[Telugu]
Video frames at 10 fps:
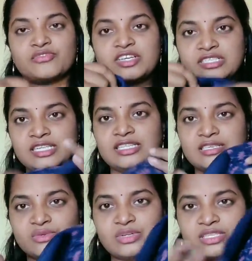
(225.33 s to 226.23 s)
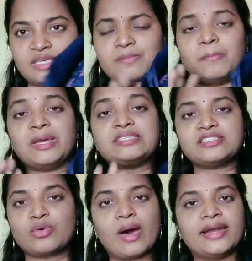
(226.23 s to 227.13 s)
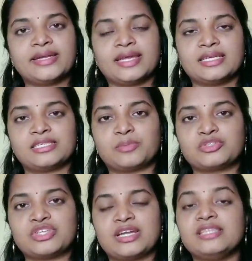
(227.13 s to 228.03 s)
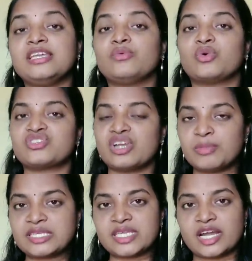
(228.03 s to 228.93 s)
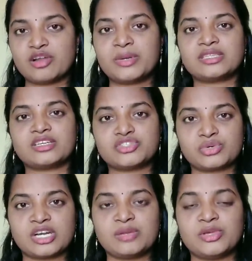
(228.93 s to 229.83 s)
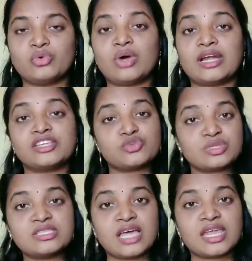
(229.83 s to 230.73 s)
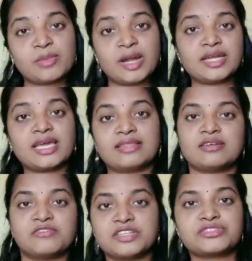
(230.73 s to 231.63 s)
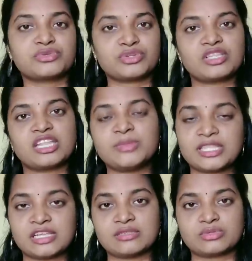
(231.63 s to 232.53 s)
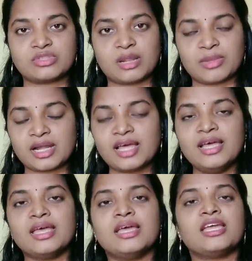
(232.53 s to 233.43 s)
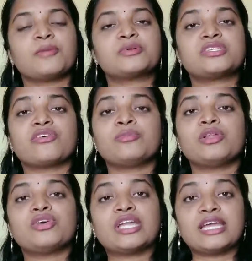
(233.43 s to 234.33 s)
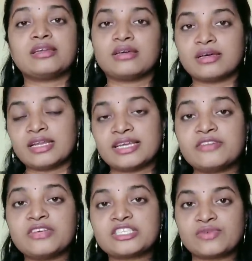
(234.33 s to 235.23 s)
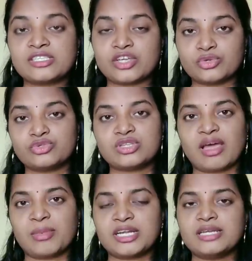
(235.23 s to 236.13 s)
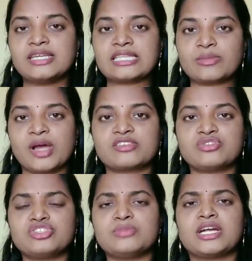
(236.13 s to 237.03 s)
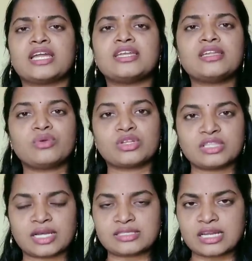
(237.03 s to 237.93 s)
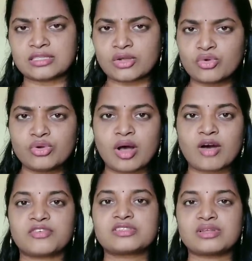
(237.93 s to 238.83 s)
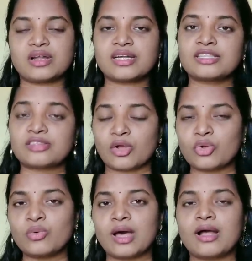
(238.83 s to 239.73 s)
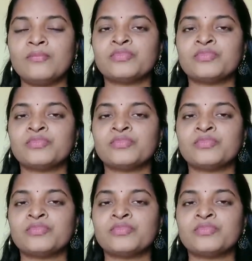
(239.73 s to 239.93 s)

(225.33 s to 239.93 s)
సో ఫస్ట్ నేను తీసుకున్నది ఇది బెస్ట్ క్వాలిటీ అనే చెప్పొచ్చండి దీని ఒరిజినల్ పిక్ సైడ్లో పెడతాను చూడండి మీరు అంటే చూసిన దానికి బయటకి ఎంత డిఫరెన్స్ ఉంటుందనేది మీకు తెలుస్తుంది అనమాట ఇప్పుడు జివో మీలో గ్రేట్ ఎంగిల్ ఫెస్టివల్ జరుగుతుంది కాబట్టి టెన్త్ మార్చ్ నుంచి మీకు అన్ని కూడా చాలా తక్కువ ఆఫర్స్ అంటే తక్కువ